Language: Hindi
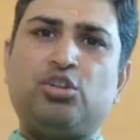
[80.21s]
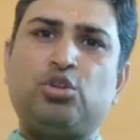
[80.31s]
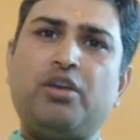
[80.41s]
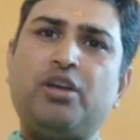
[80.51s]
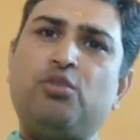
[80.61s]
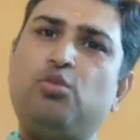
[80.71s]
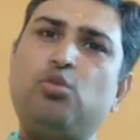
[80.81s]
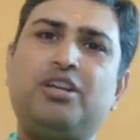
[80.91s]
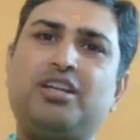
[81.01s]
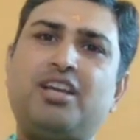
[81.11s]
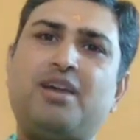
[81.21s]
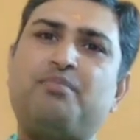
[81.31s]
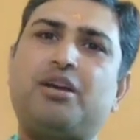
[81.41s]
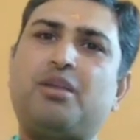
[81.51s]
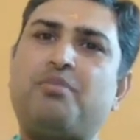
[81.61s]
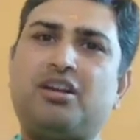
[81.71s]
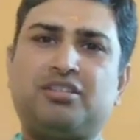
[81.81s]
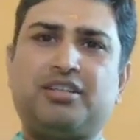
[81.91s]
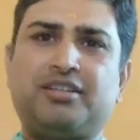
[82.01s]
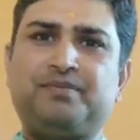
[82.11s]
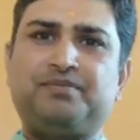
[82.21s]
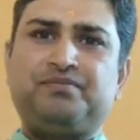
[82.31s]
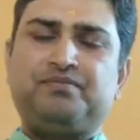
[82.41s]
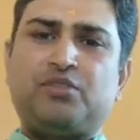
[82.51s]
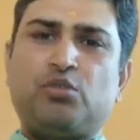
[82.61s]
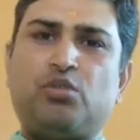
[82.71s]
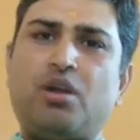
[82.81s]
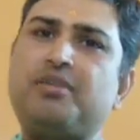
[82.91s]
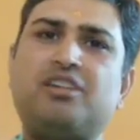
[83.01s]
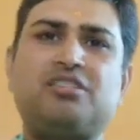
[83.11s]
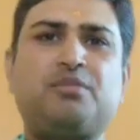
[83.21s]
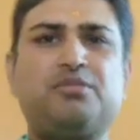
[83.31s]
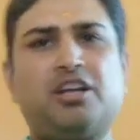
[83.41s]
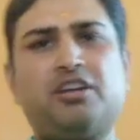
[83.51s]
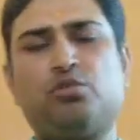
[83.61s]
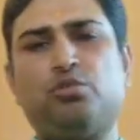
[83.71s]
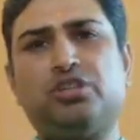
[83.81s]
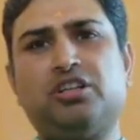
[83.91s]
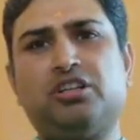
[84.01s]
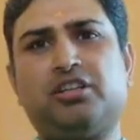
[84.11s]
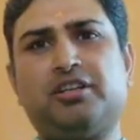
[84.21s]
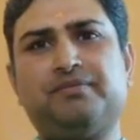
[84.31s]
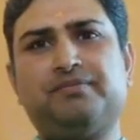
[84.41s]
तो वो एक गुरु बन के आप पे कृपा करते हैं और आपकी हर समस्या का सॉल्यूशन करते हैं